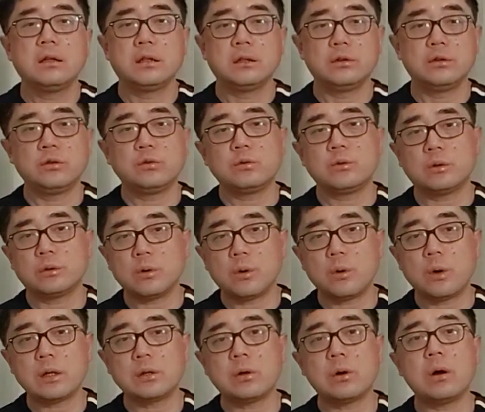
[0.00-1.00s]
你驱逐我
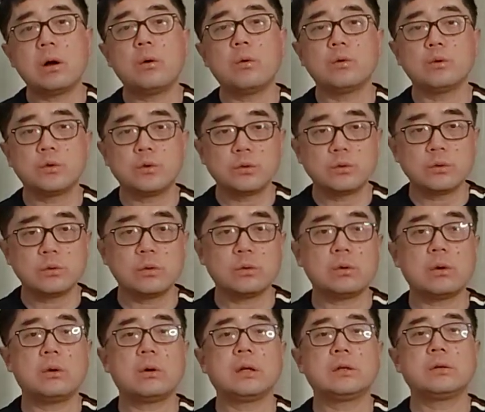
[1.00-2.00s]
断外交官，我就驱逐你
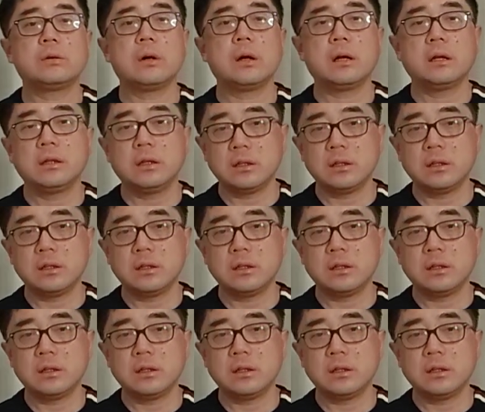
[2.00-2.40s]
断外交官，